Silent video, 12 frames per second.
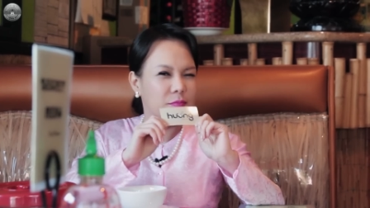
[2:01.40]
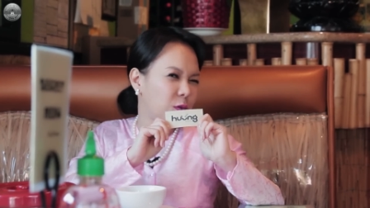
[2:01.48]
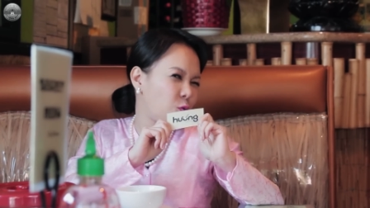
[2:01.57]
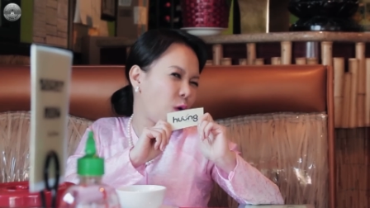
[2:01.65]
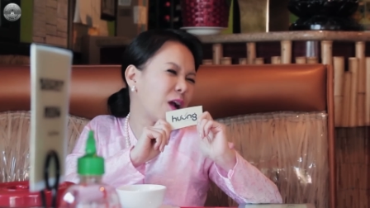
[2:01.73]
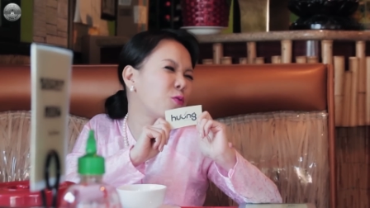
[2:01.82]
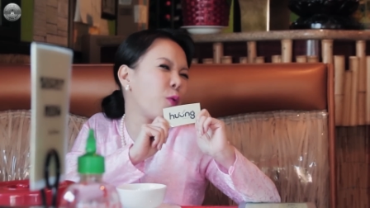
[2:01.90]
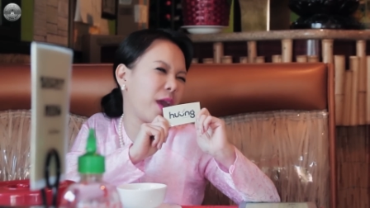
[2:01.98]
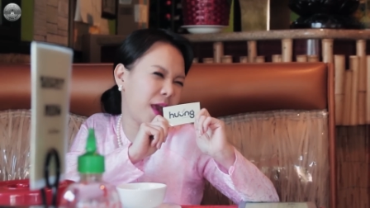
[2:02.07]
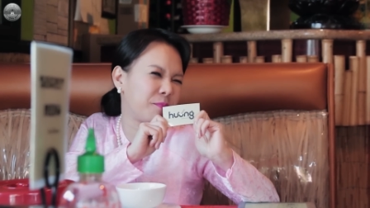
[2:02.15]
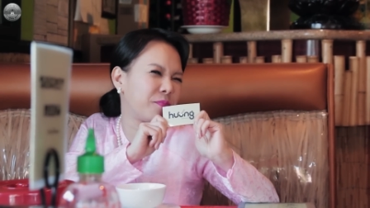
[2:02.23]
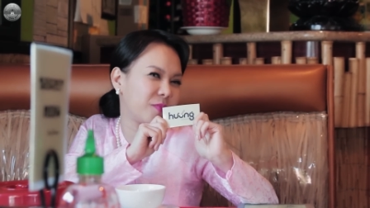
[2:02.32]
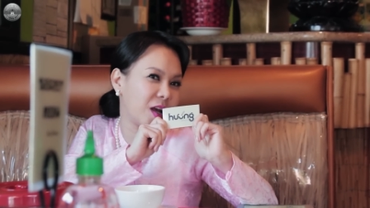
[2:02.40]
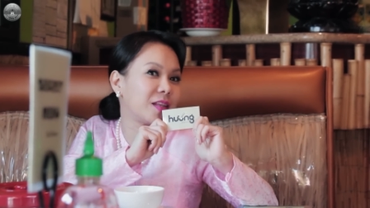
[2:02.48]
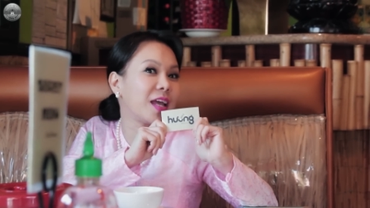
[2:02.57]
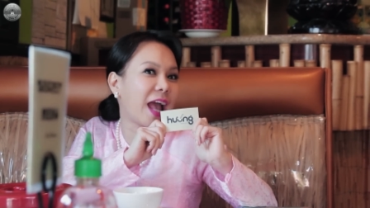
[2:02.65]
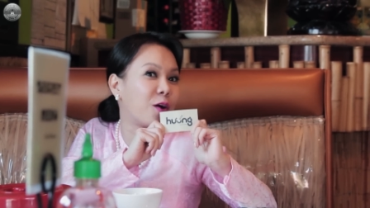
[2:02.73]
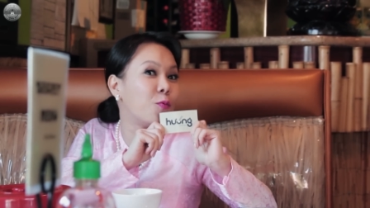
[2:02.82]
Quán của em, nhớ tới
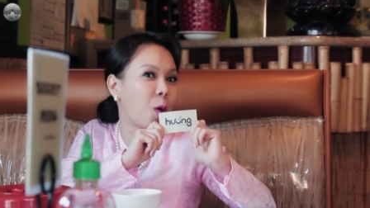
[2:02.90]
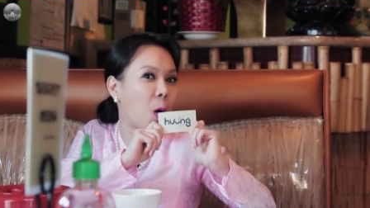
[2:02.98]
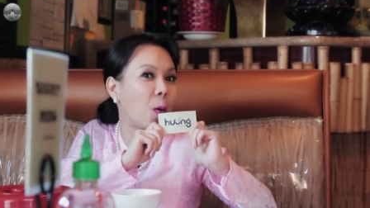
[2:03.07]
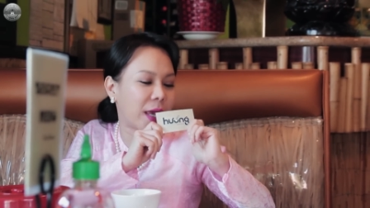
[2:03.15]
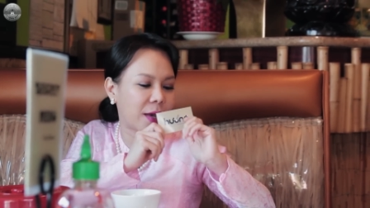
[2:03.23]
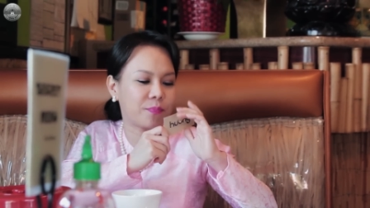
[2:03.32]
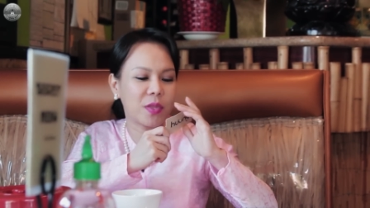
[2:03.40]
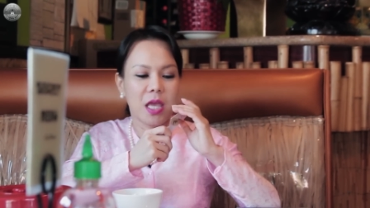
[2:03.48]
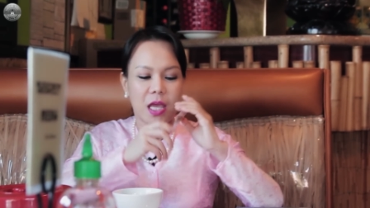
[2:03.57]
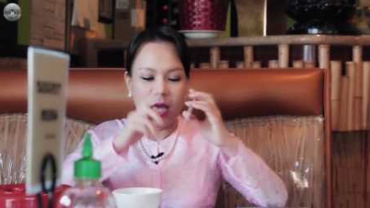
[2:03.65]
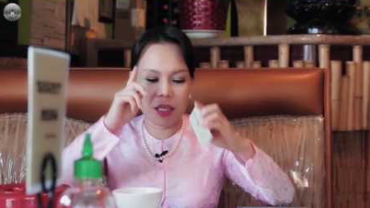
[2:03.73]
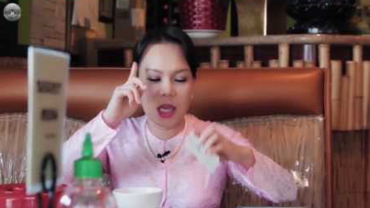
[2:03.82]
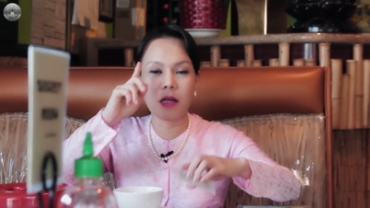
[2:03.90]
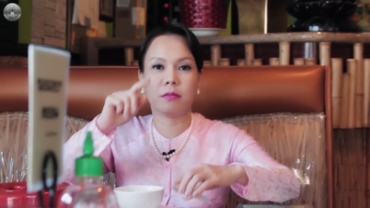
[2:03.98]
ăn ủng hộ em. Nhưng